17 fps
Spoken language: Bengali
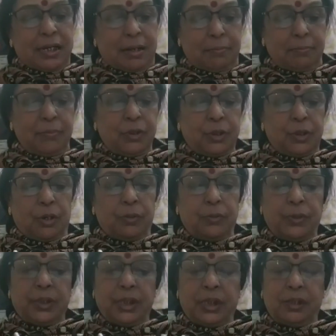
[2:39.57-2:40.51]
নাম
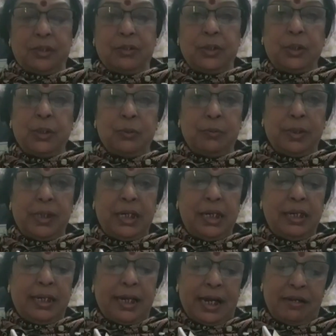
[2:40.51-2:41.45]
স্বরচিত
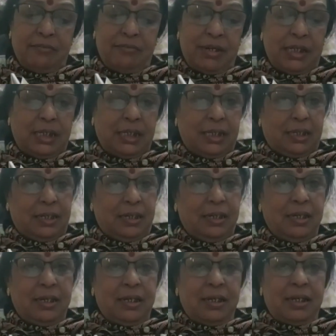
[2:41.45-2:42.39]
সুনীল ক্যানভাসে
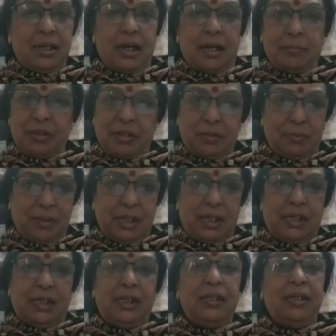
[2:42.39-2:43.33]
আমি
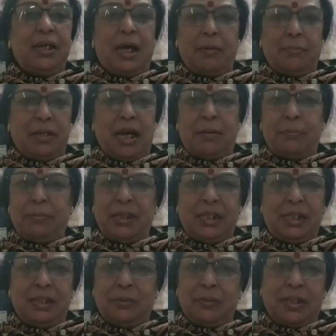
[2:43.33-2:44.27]
কবিতাটি আমি
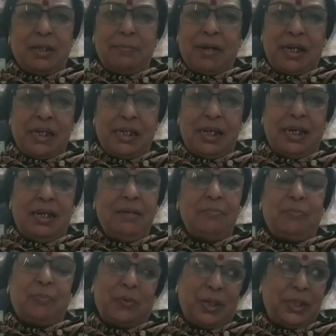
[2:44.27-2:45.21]
আবৃত্তি করতে পারি না
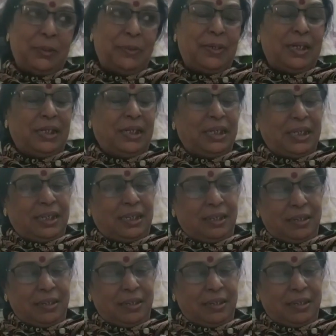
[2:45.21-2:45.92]
পড়ে শোনাচ্ছি